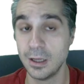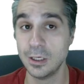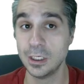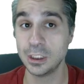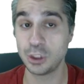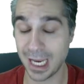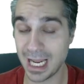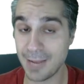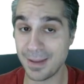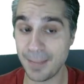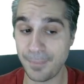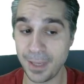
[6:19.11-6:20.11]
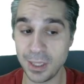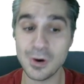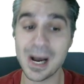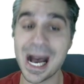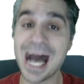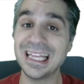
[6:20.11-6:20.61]
Soy Kine, me
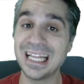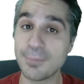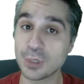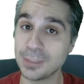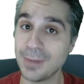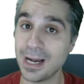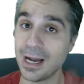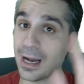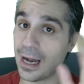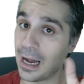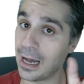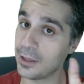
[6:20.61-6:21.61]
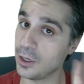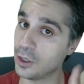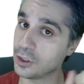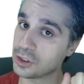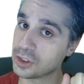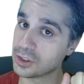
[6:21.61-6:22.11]
despido. Hasta la próxima.
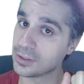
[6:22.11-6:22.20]
Adiós.